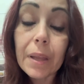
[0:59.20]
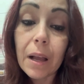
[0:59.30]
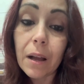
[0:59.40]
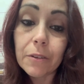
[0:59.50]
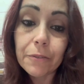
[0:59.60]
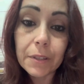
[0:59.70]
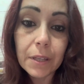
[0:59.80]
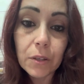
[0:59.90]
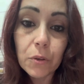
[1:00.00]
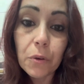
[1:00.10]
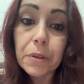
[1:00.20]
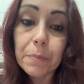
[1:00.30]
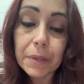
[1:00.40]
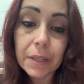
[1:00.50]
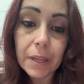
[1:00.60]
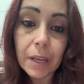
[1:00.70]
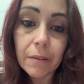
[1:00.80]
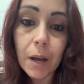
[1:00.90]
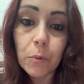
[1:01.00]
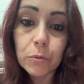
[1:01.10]
affini a noi perché
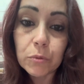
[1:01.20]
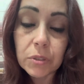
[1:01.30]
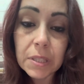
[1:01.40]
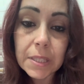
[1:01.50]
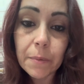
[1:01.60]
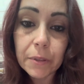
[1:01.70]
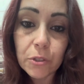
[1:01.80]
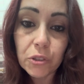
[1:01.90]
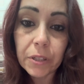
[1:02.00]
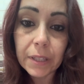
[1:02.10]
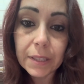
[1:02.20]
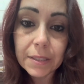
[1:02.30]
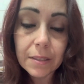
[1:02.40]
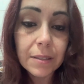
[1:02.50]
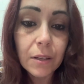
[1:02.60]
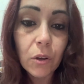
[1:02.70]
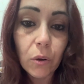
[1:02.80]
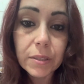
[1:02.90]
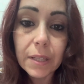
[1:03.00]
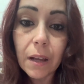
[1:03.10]
eravamo tutti insieme a decidere la stessa
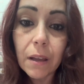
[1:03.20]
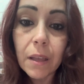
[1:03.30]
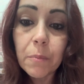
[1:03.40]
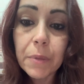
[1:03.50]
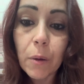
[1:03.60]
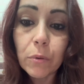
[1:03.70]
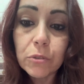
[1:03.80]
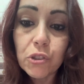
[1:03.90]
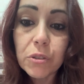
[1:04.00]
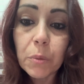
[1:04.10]
cosa e abbiamo deciso